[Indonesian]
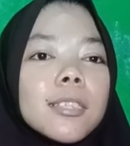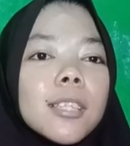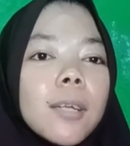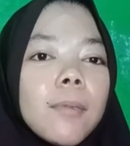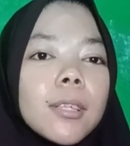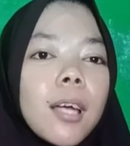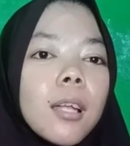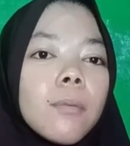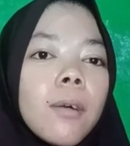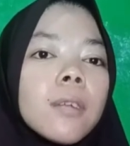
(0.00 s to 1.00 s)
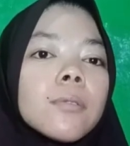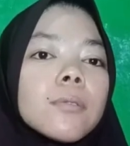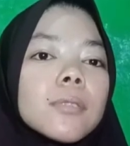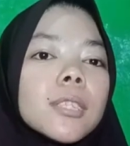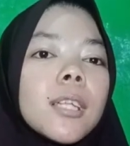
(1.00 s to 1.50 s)
sinar matahari
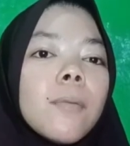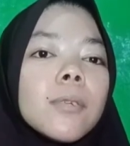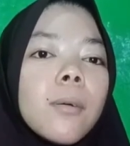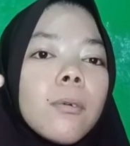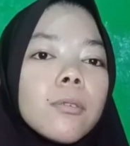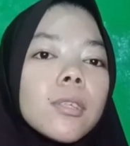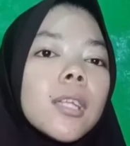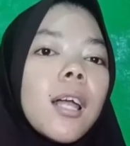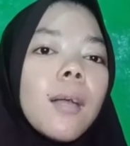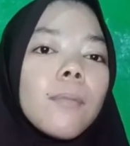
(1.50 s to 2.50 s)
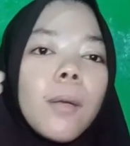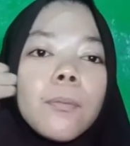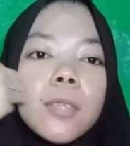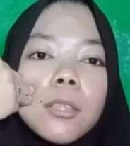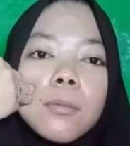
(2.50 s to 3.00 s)
masuk tidak bisa masuk ke dalam
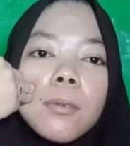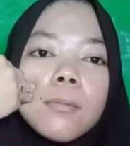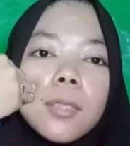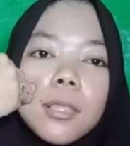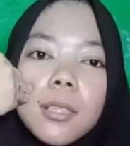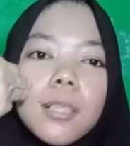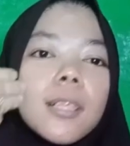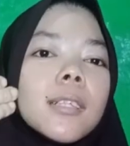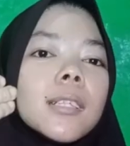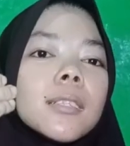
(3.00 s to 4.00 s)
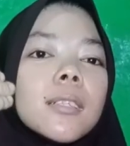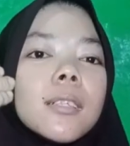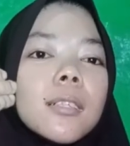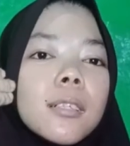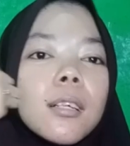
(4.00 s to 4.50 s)
lapisan cuma
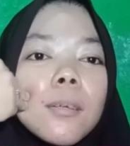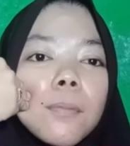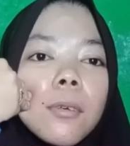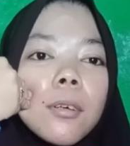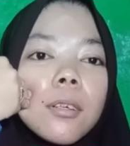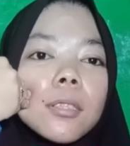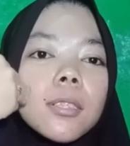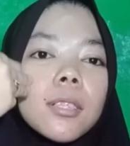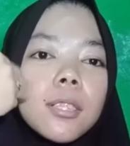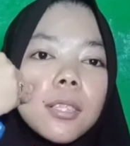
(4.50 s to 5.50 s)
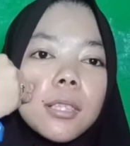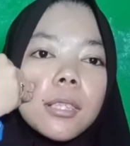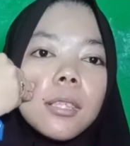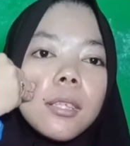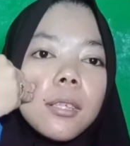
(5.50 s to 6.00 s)
eh, ngeblok jadi
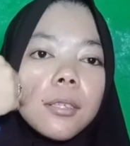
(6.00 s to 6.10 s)
gini